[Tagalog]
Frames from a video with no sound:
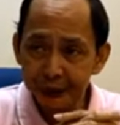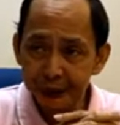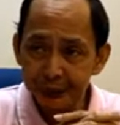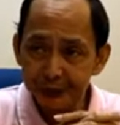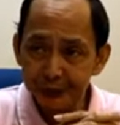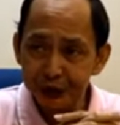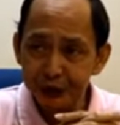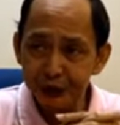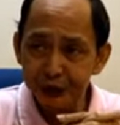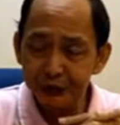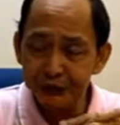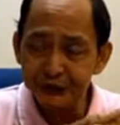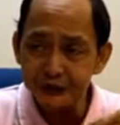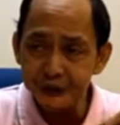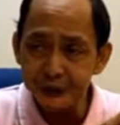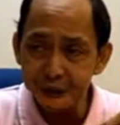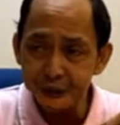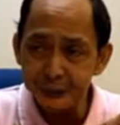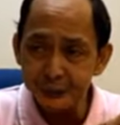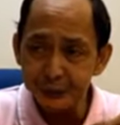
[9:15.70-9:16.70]

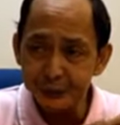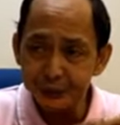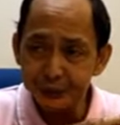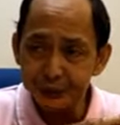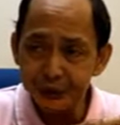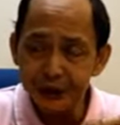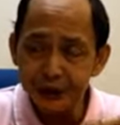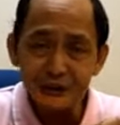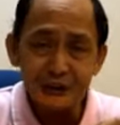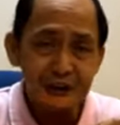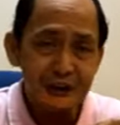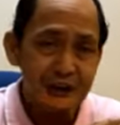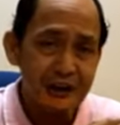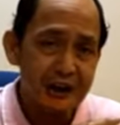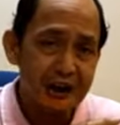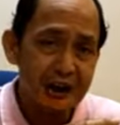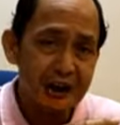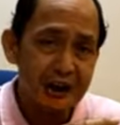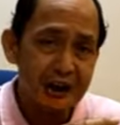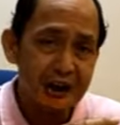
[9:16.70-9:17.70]
because
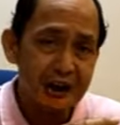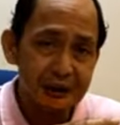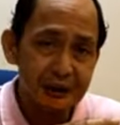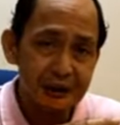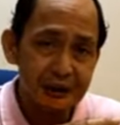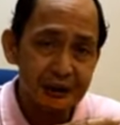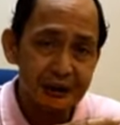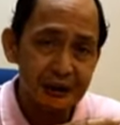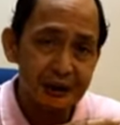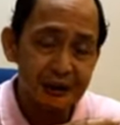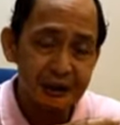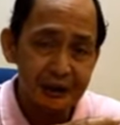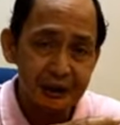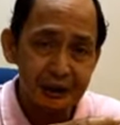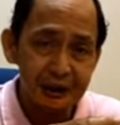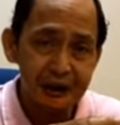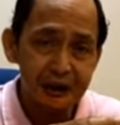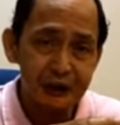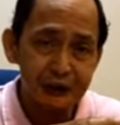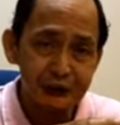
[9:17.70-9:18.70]
skin
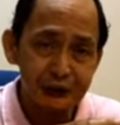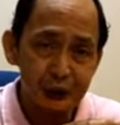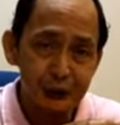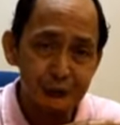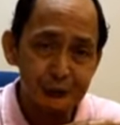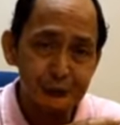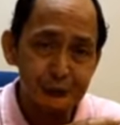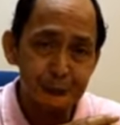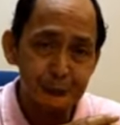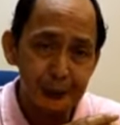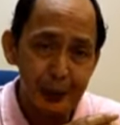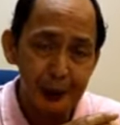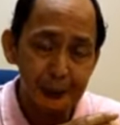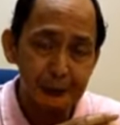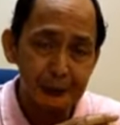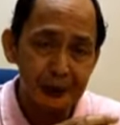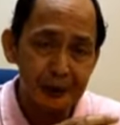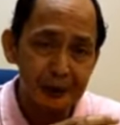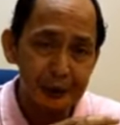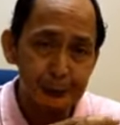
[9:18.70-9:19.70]
is of
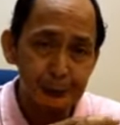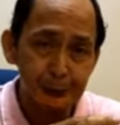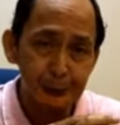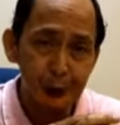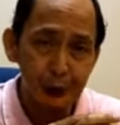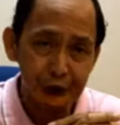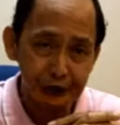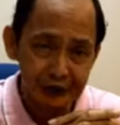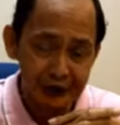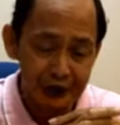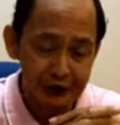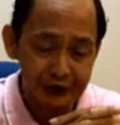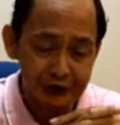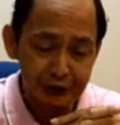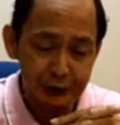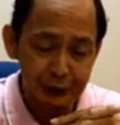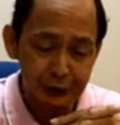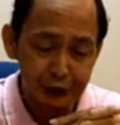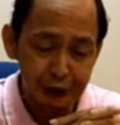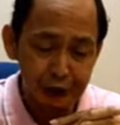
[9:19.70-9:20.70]
primary
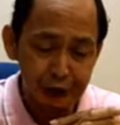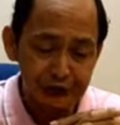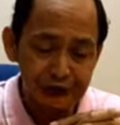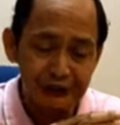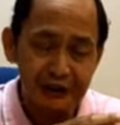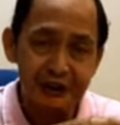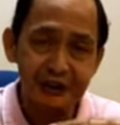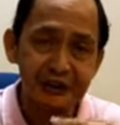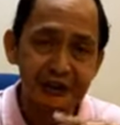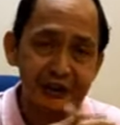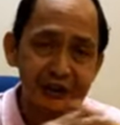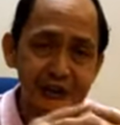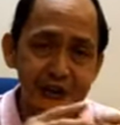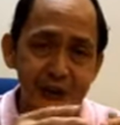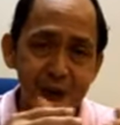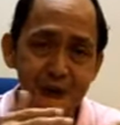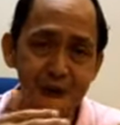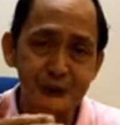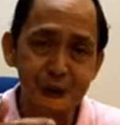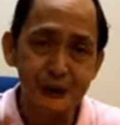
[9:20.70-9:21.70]
importance because this is
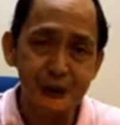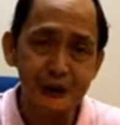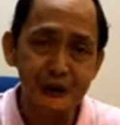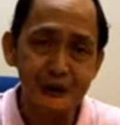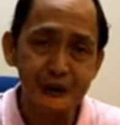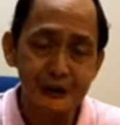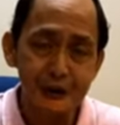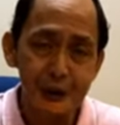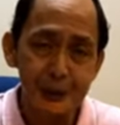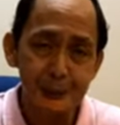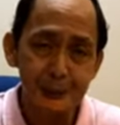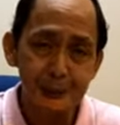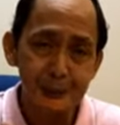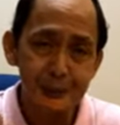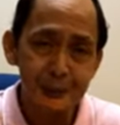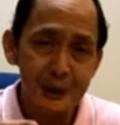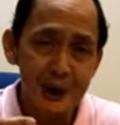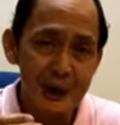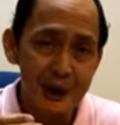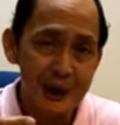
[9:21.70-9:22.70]
the first
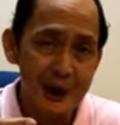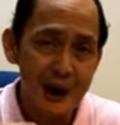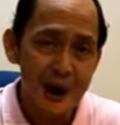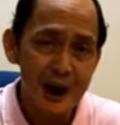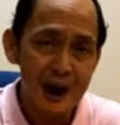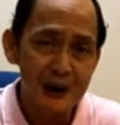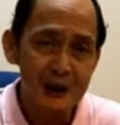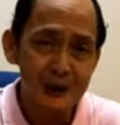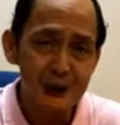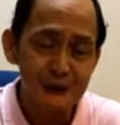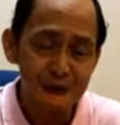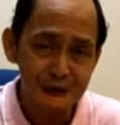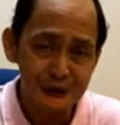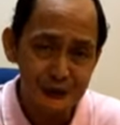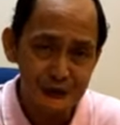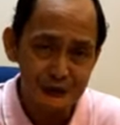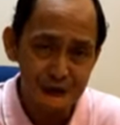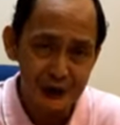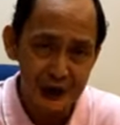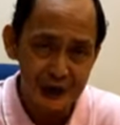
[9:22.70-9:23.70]
line of
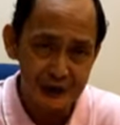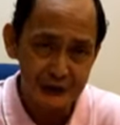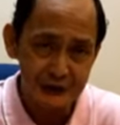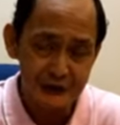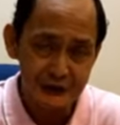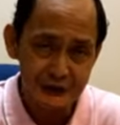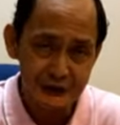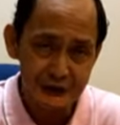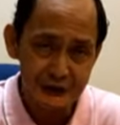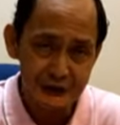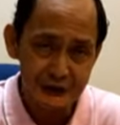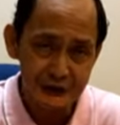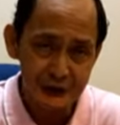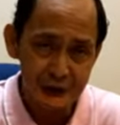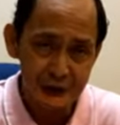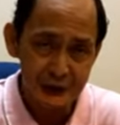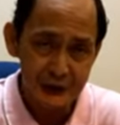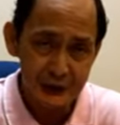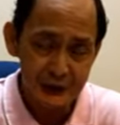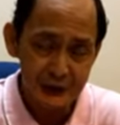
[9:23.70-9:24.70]
defense
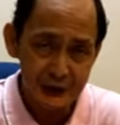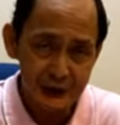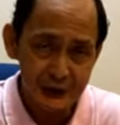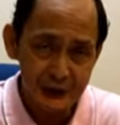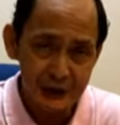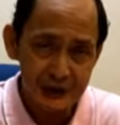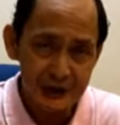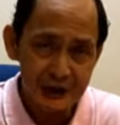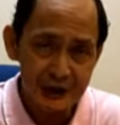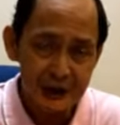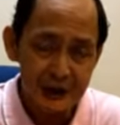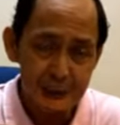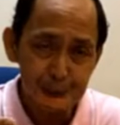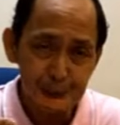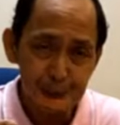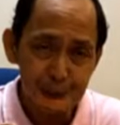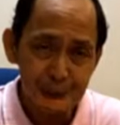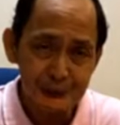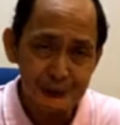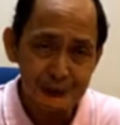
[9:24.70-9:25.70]
in
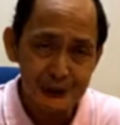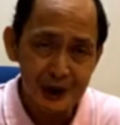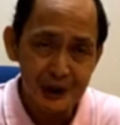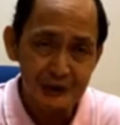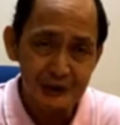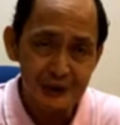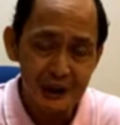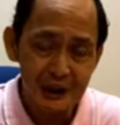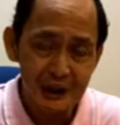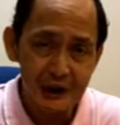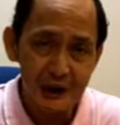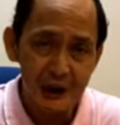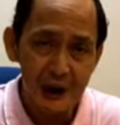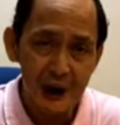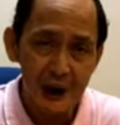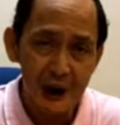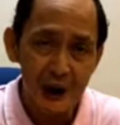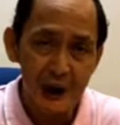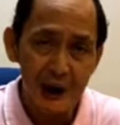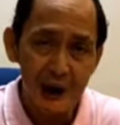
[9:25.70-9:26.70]
preventing
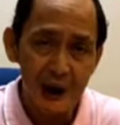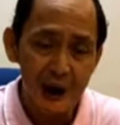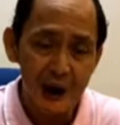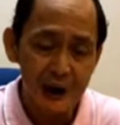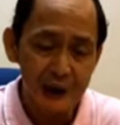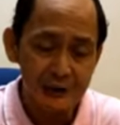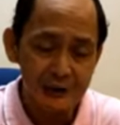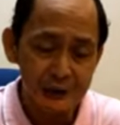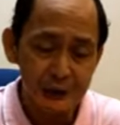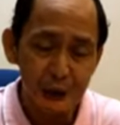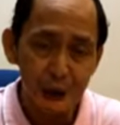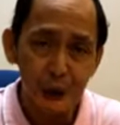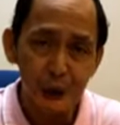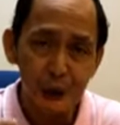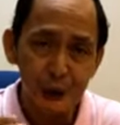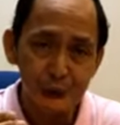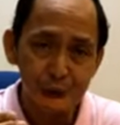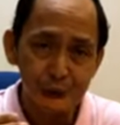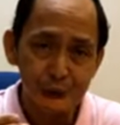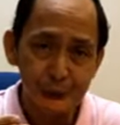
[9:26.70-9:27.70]
a lot
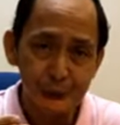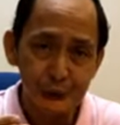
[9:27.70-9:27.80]
of